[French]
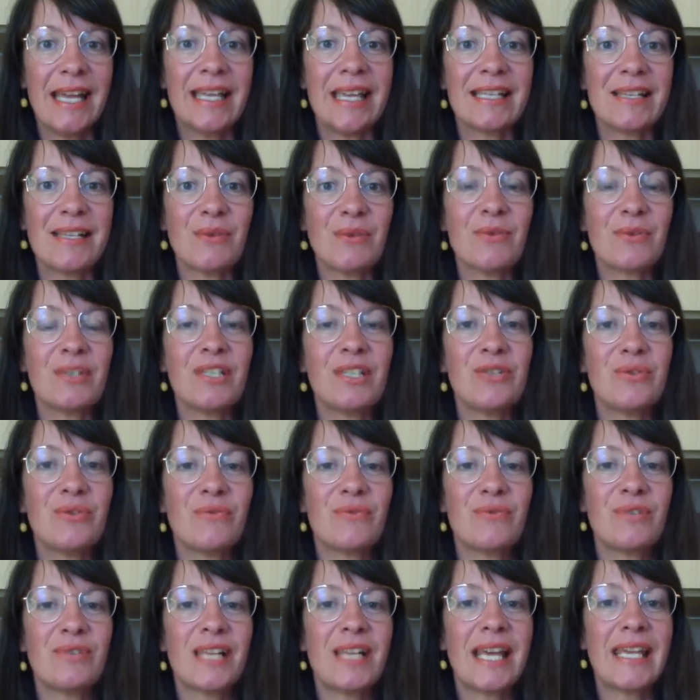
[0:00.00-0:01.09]
Et ça aussi, je
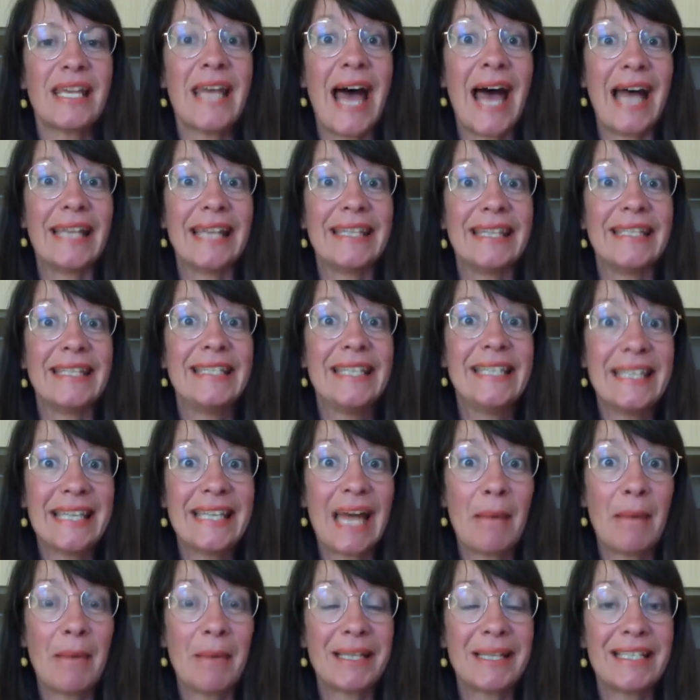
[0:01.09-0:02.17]
vous aide à
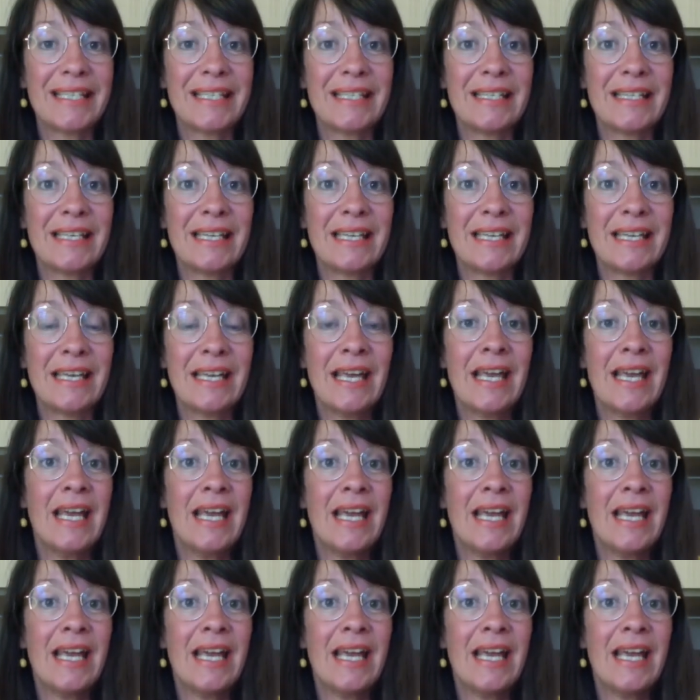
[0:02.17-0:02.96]
dédramatiser